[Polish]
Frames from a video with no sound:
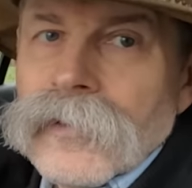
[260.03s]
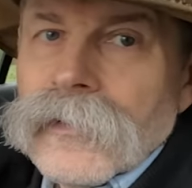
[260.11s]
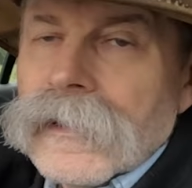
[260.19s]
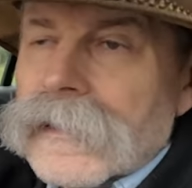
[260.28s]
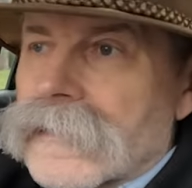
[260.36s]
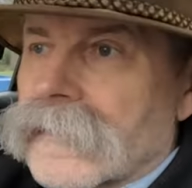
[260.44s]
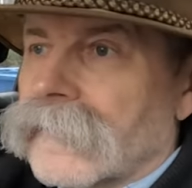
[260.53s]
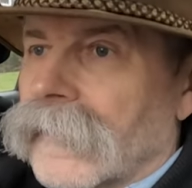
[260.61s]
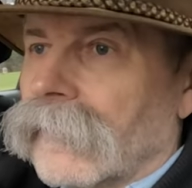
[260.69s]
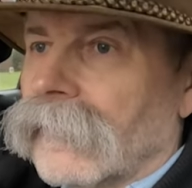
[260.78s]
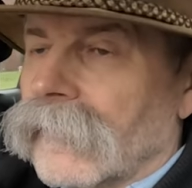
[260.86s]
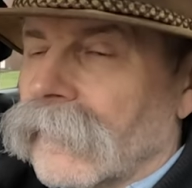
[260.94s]

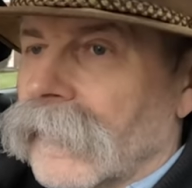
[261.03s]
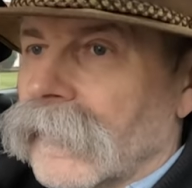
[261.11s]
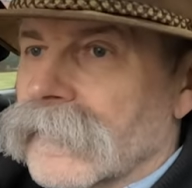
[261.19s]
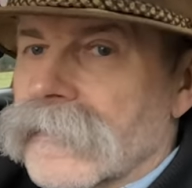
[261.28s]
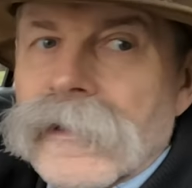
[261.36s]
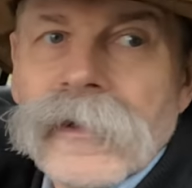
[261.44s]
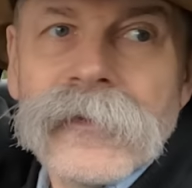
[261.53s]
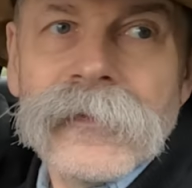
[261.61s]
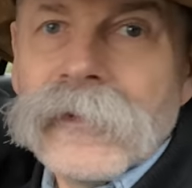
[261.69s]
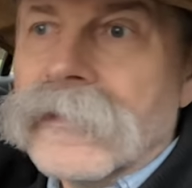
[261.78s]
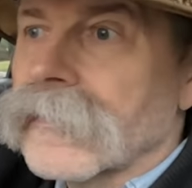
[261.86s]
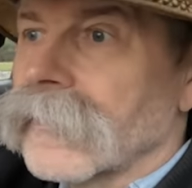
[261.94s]
pokazywałem wam, że
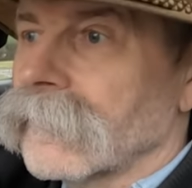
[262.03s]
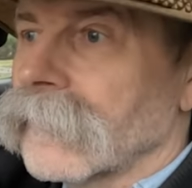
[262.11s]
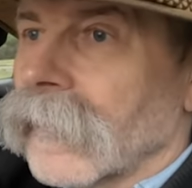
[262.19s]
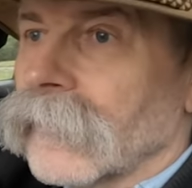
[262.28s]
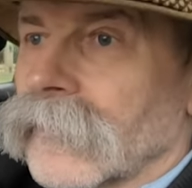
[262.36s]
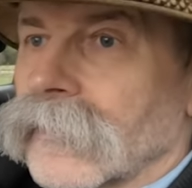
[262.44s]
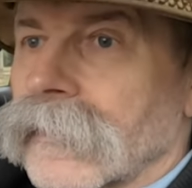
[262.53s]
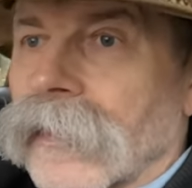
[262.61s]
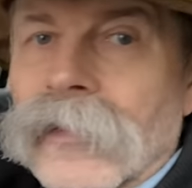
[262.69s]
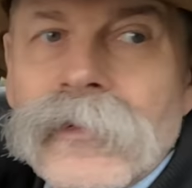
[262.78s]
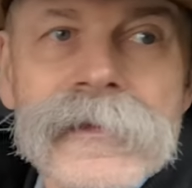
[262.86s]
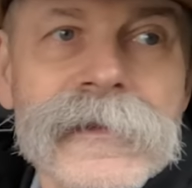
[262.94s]
kwitną nam
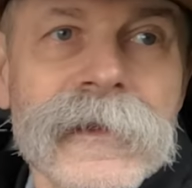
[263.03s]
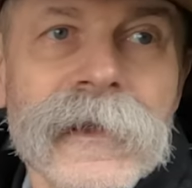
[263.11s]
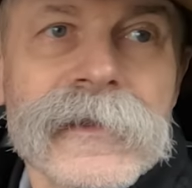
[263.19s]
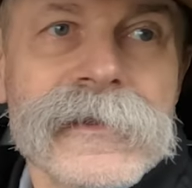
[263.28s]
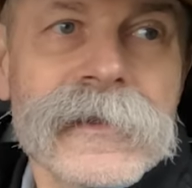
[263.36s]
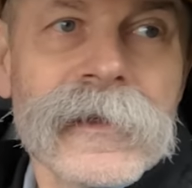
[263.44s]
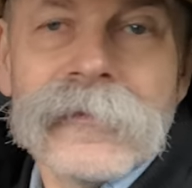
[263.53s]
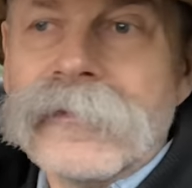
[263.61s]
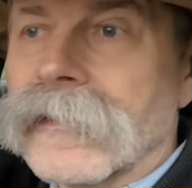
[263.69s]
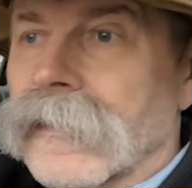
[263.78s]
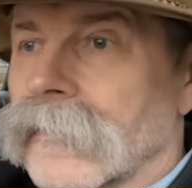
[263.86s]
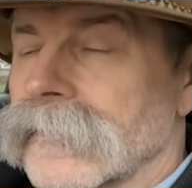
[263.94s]
tutaj różne
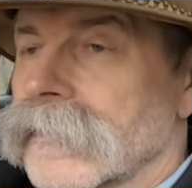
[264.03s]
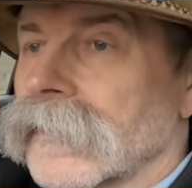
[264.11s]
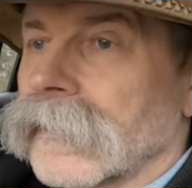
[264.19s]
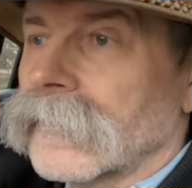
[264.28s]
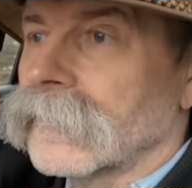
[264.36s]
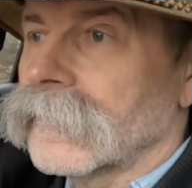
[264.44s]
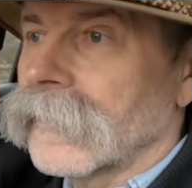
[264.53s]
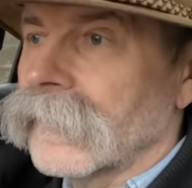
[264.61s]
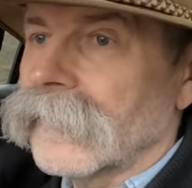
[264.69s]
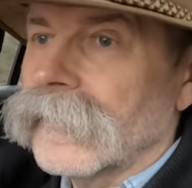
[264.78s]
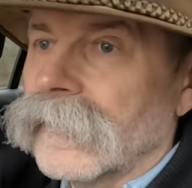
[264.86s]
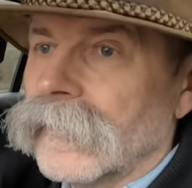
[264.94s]
krzewy na osiedlu.
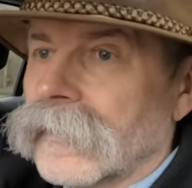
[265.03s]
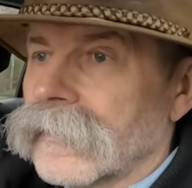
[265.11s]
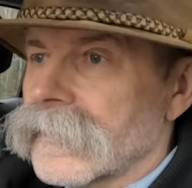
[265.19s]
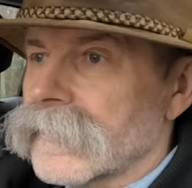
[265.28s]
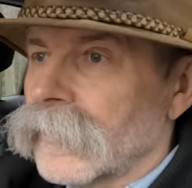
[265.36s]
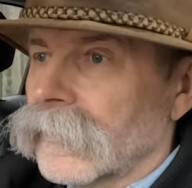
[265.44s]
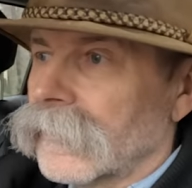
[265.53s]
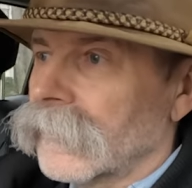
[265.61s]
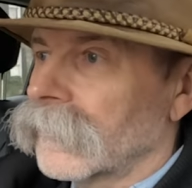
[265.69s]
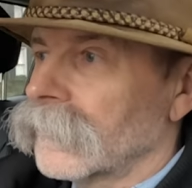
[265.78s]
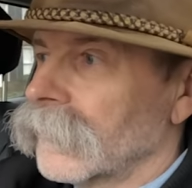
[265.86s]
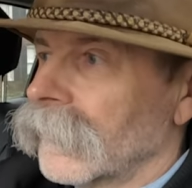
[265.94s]
Ten filmik też
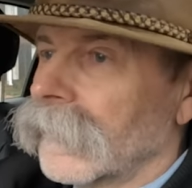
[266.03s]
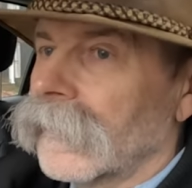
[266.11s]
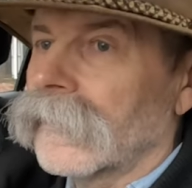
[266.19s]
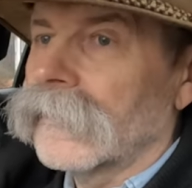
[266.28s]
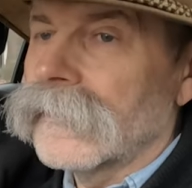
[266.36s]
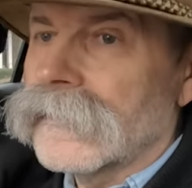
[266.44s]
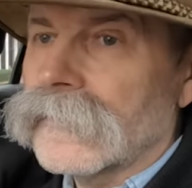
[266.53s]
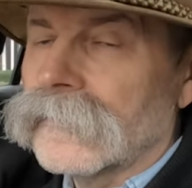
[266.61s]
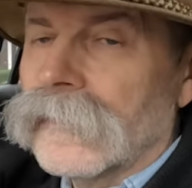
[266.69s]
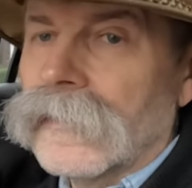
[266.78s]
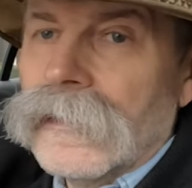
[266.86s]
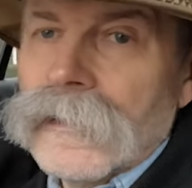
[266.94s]
podlinkuję na końcu.